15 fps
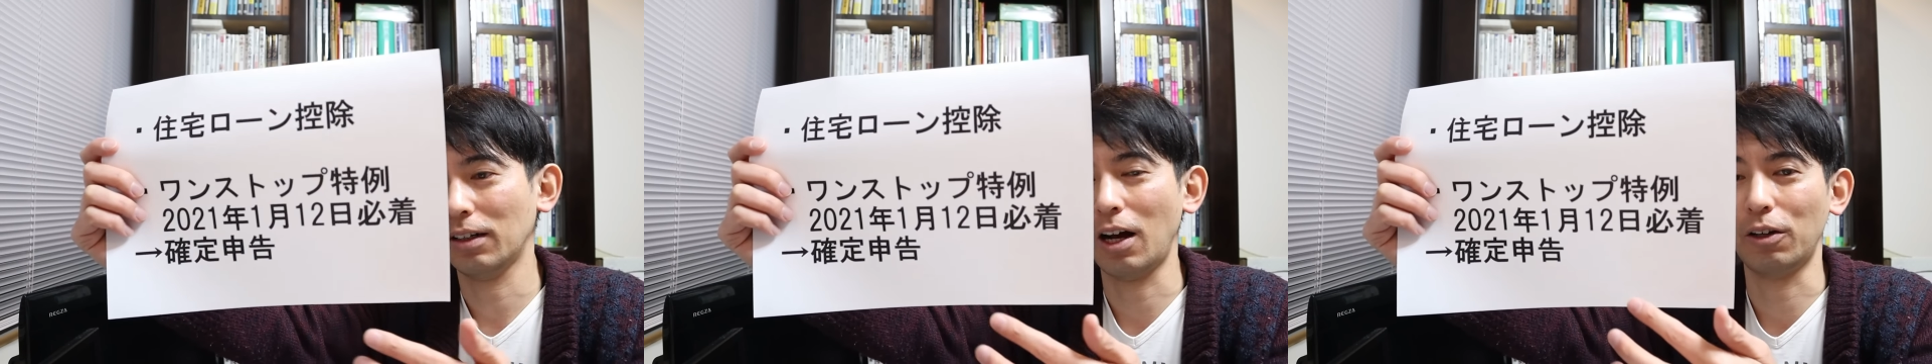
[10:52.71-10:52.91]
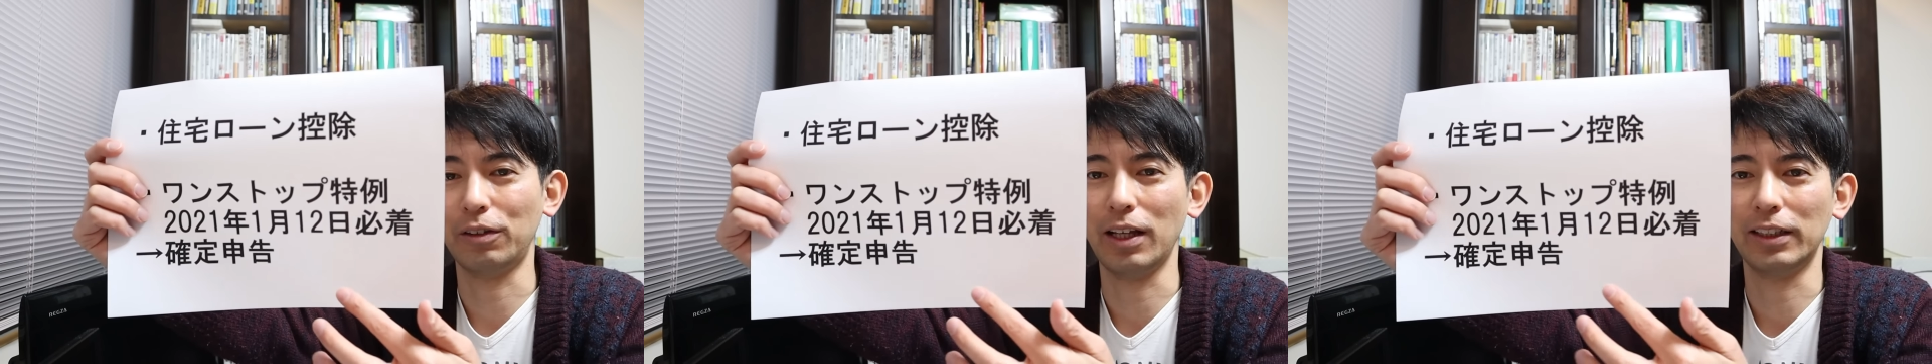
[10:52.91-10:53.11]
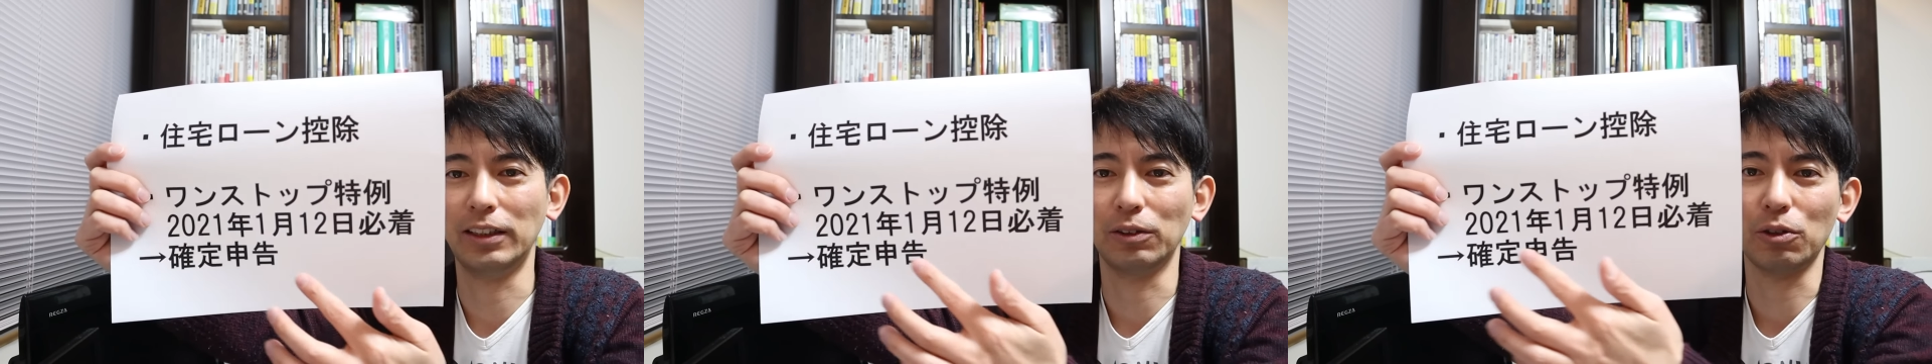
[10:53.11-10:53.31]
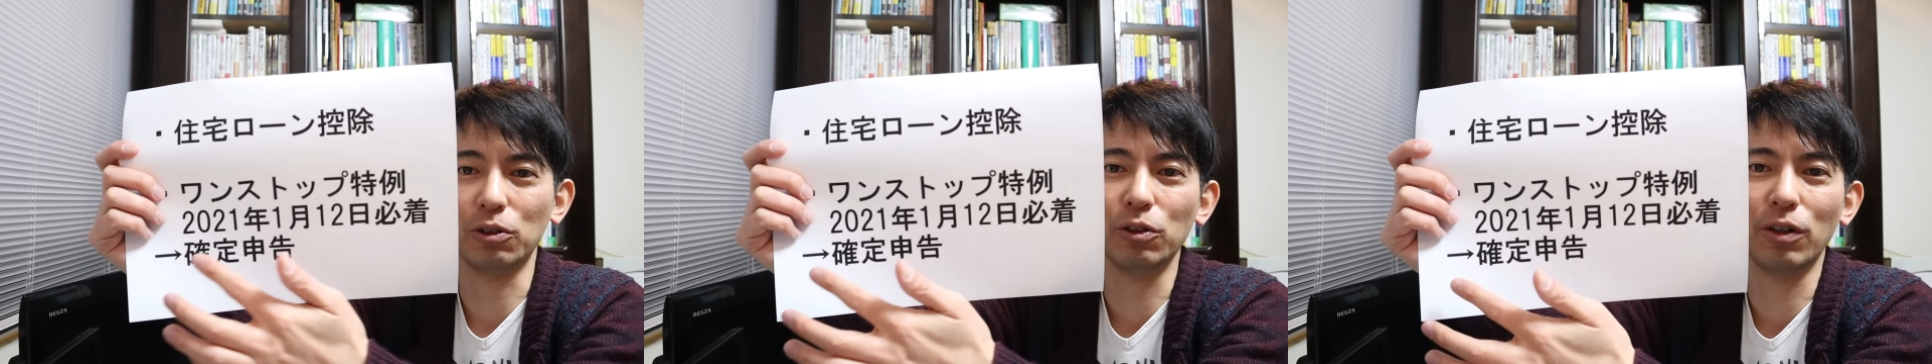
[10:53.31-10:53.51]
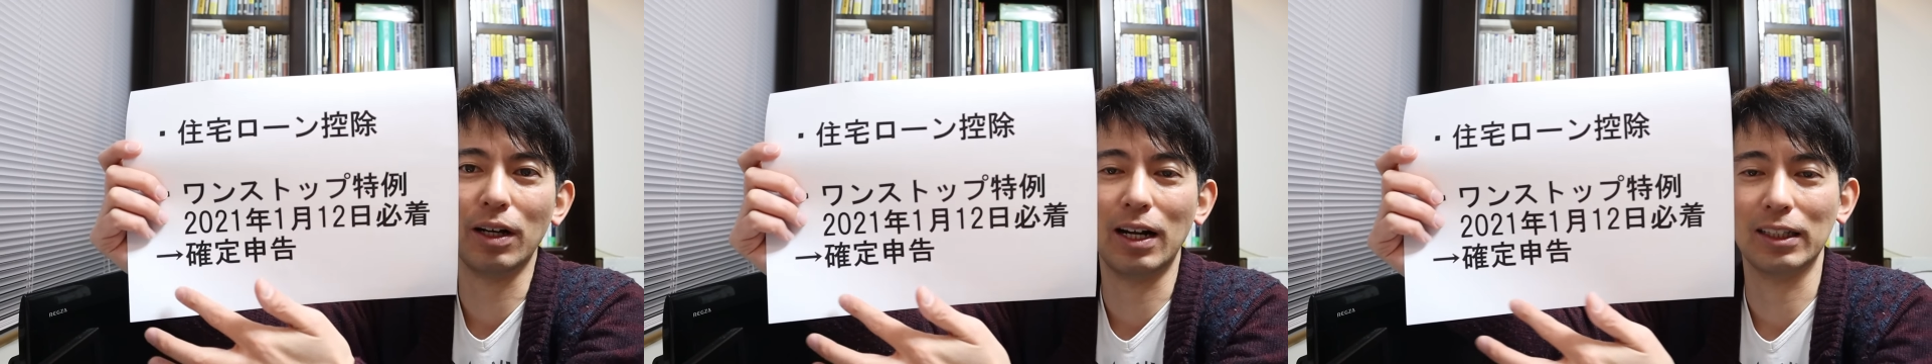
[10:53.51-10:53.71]
確定申
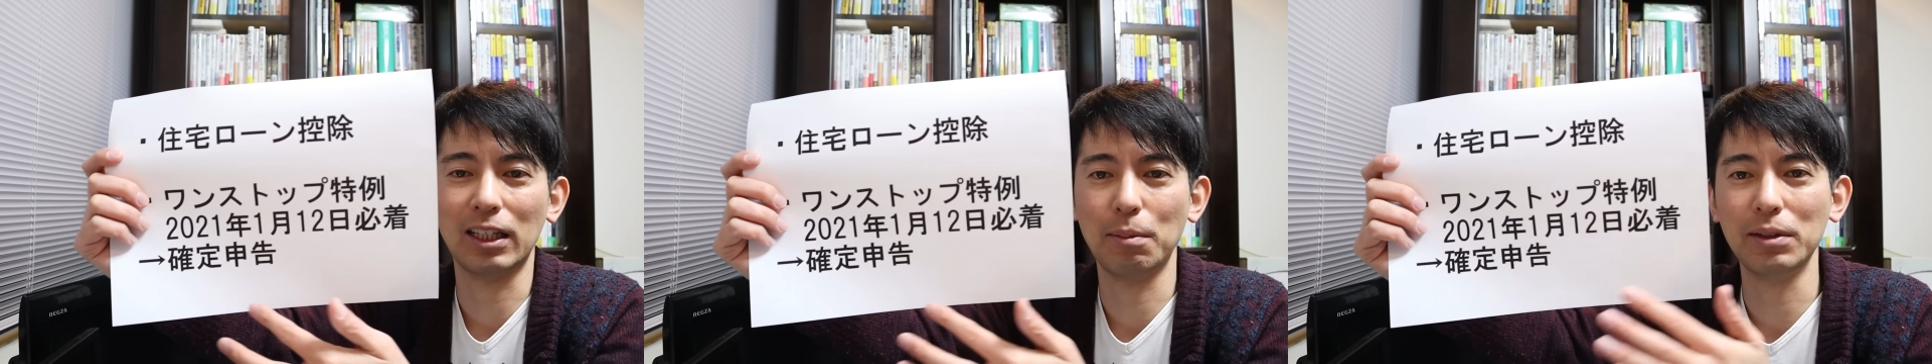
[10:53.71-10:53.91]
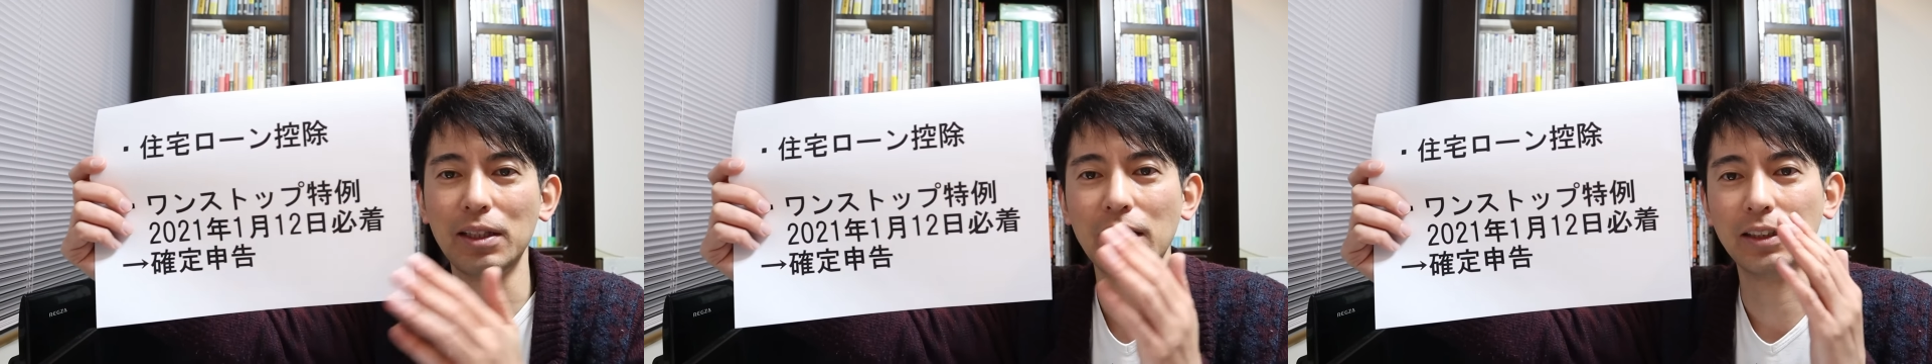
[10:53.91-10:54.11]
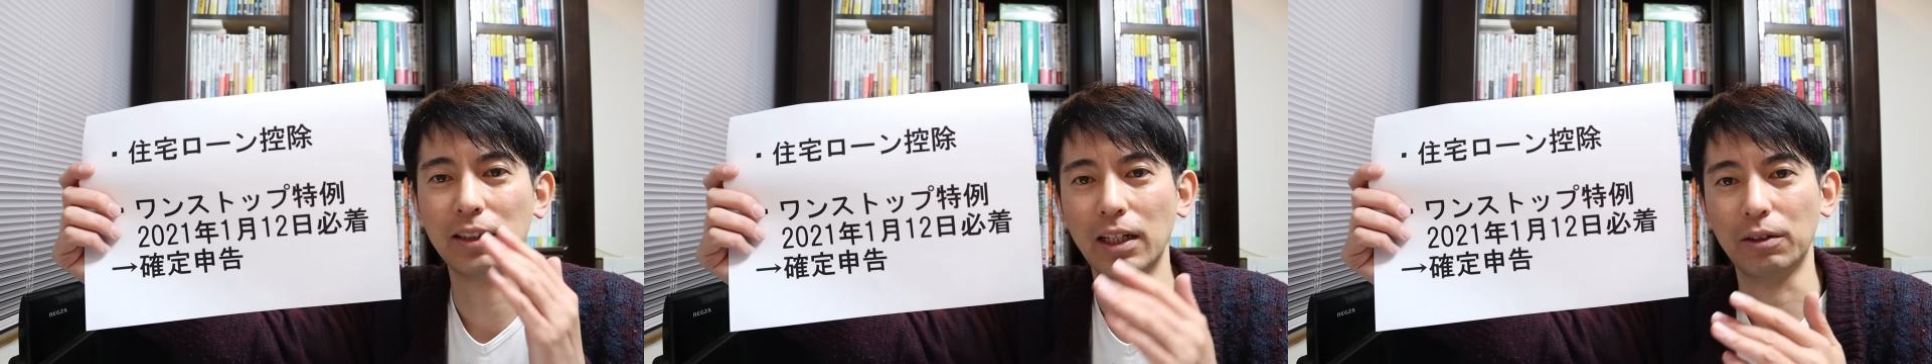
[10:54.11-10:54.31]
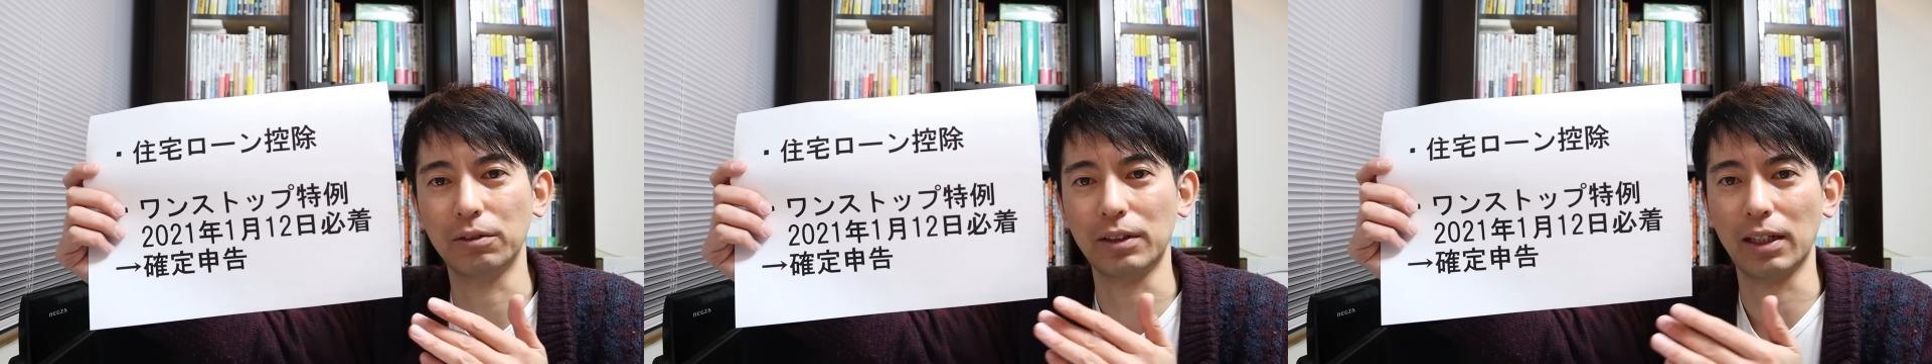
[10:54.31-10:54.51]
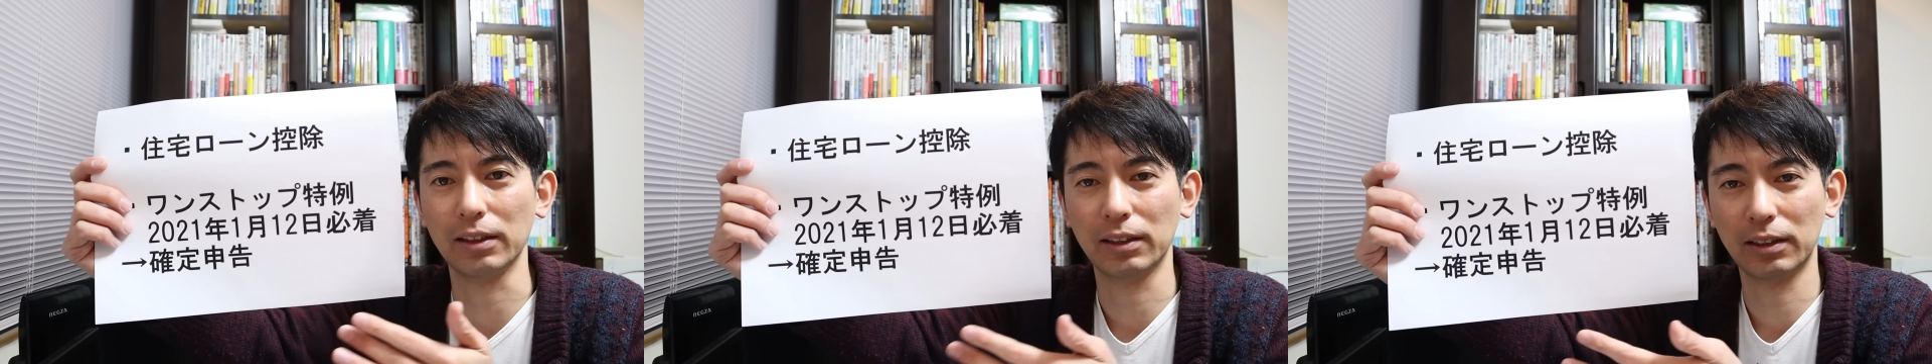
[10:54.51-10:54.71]
告を改めてして
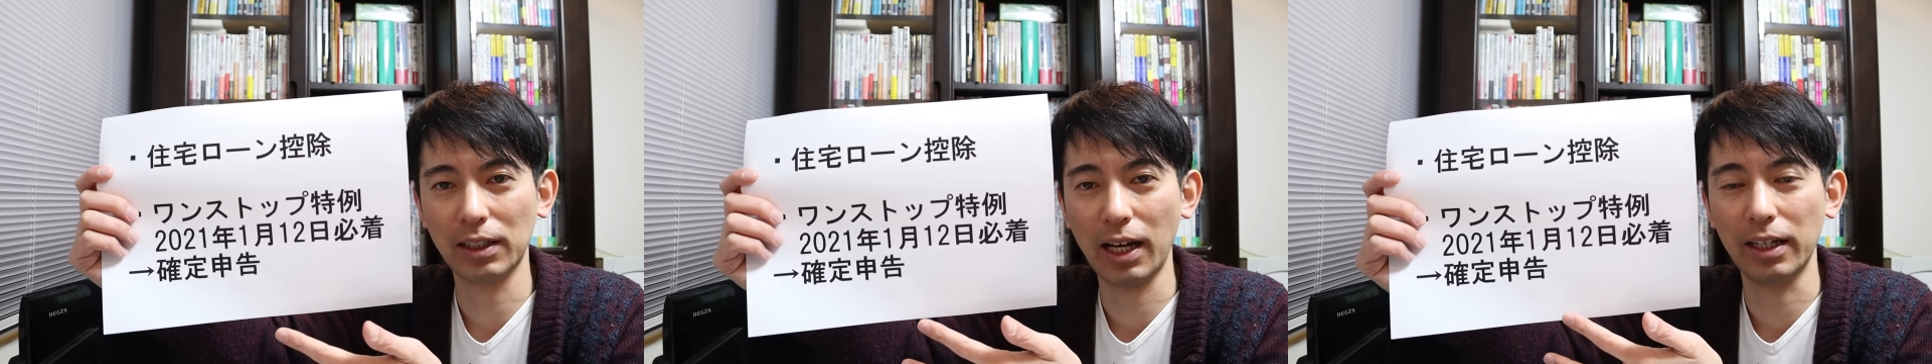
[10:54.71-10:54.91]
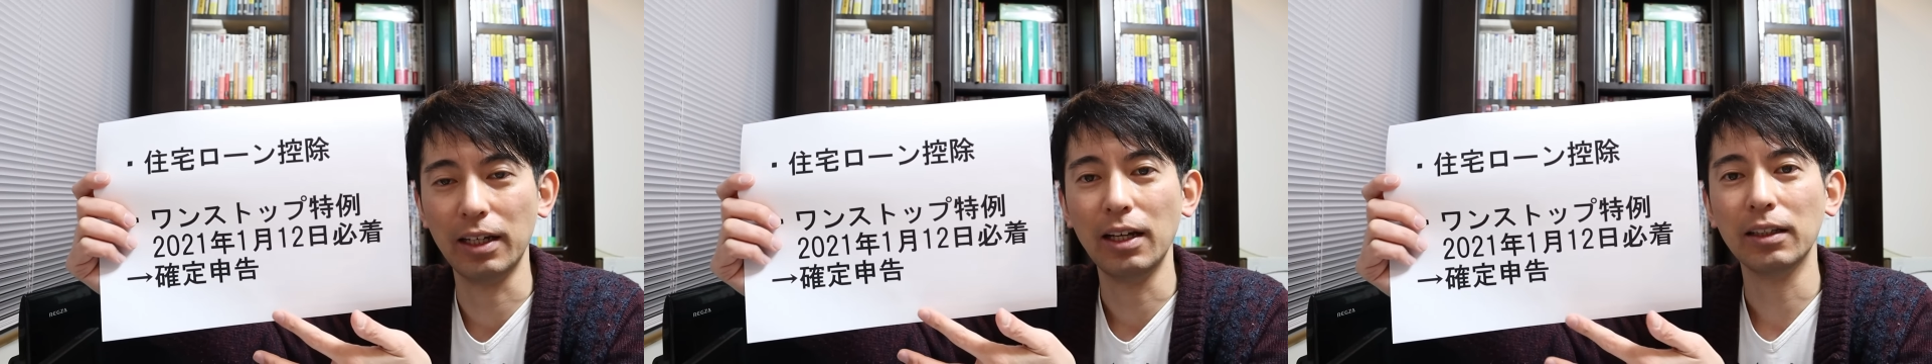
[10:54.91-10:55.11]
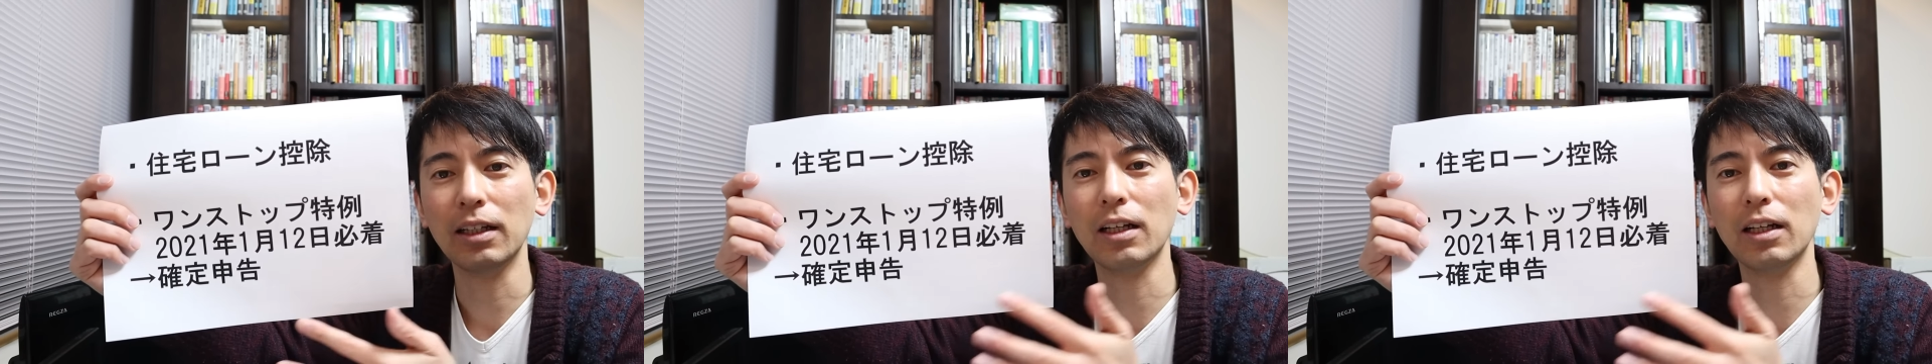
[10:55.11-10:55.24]
ください。